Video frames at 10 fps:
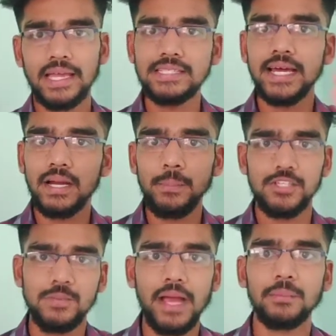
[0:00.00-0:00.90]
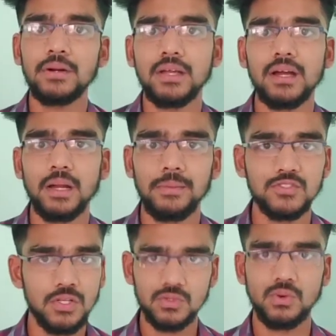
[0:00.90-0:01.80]
இன்ஸ்டாகிராம் பேஜையும் ஹேக் பண்ணிட்டாங்க
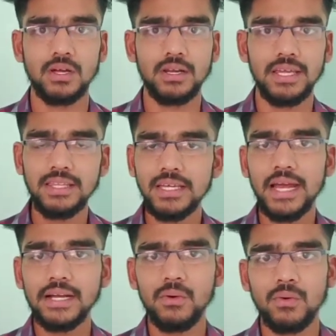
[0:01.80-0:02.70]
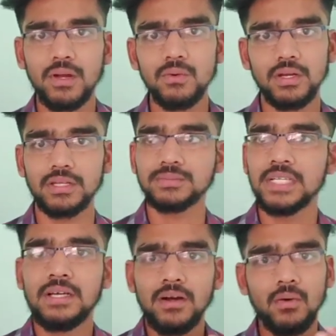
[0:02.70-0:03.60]
அப்படின்னு சொல்லி சொல்கிறாரு இதை கேட்ட உடனே ஒரு
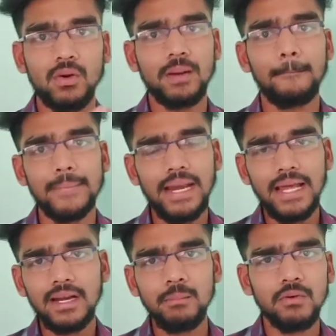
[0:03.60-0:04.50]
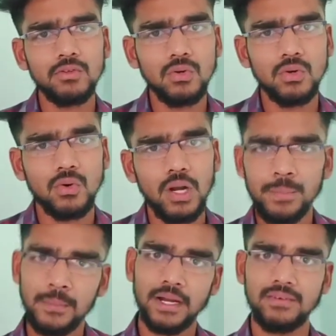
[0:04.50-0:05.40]
ஒரு எல்லாருக்குமே வந்து ஒரு
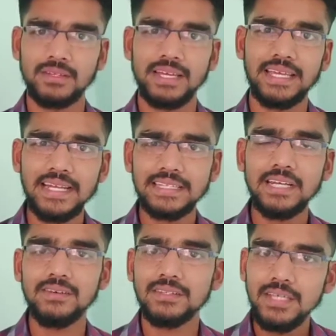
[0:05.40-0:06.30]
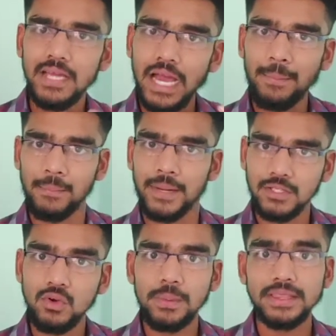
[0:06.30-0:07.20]
குழப்பம் நிலவுது இந்த இடத்துல வந்து அப்போ
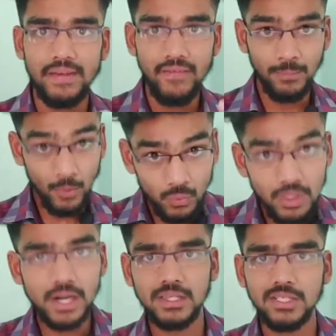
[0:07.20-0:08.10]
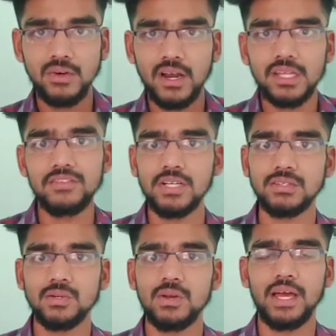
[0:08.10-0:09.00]
மத நோப்பி தேவையில்லாமல் உள்ளே எழுத்துட்டு வர அந்த
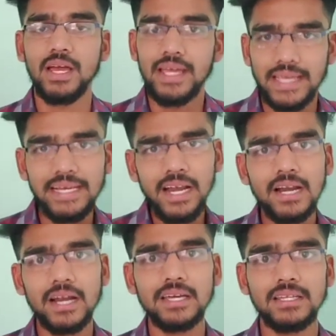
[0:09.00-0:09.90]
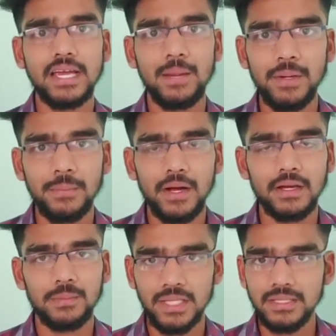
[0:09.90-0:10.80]
விஷயத்துக்குள்ளே என்னடா நடக்குதுங்க அப்படின்னு
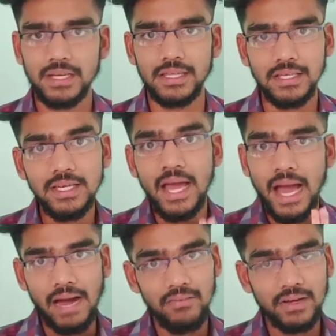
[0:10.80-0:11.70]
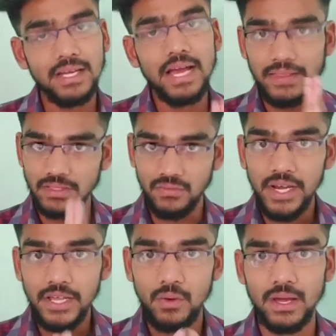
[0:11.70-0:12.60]
பார்க்குறப்ப தான் தெரியுது அவர் அந்த
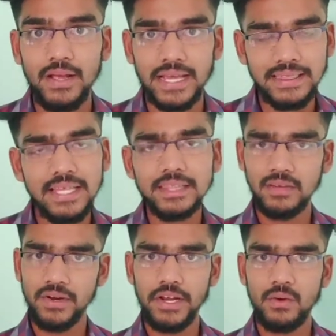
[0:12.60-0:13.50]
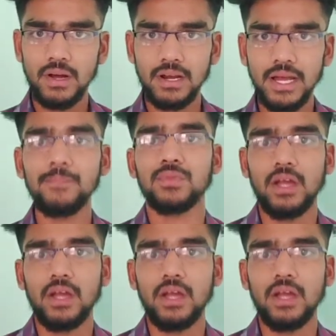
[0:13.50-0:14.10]
வீடியோவில் எந்தெந்த வீடியோக்களில்